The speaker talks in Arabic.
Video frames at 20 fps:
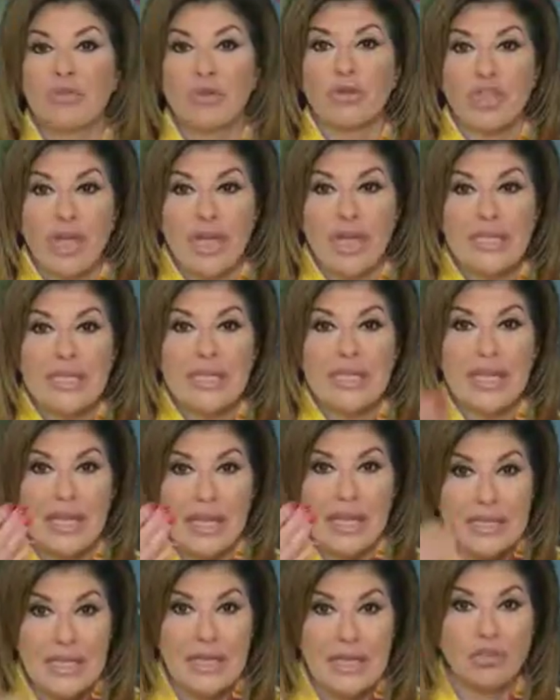المشاهدين انا
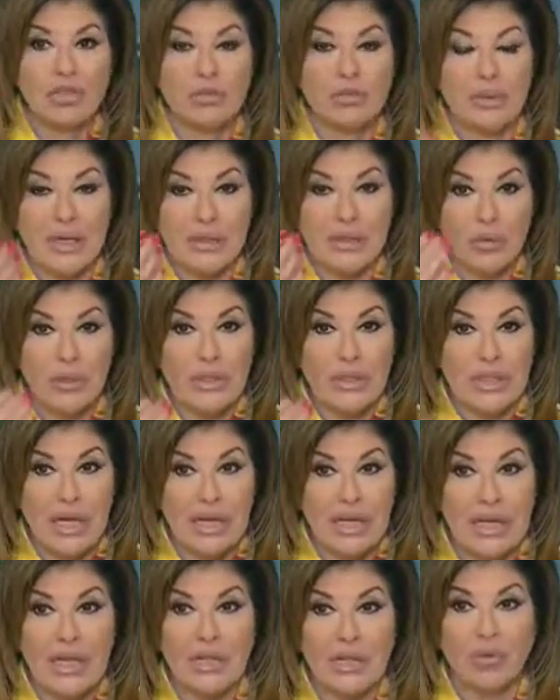عايزاكم تبعتوا لي
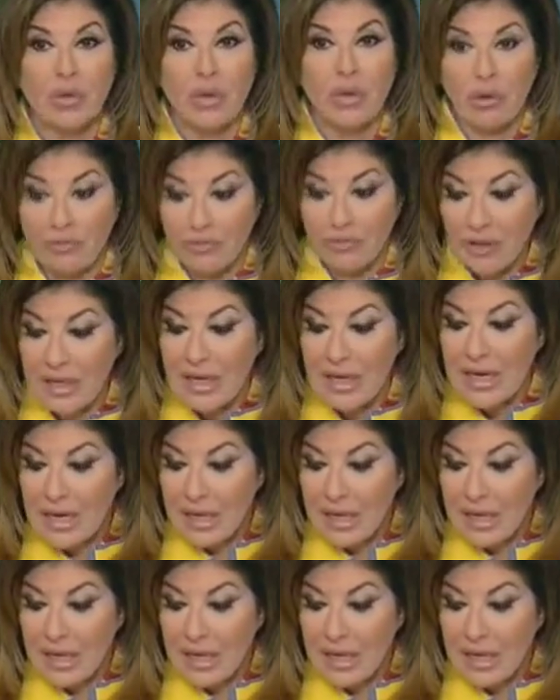تعليقاتكم لو في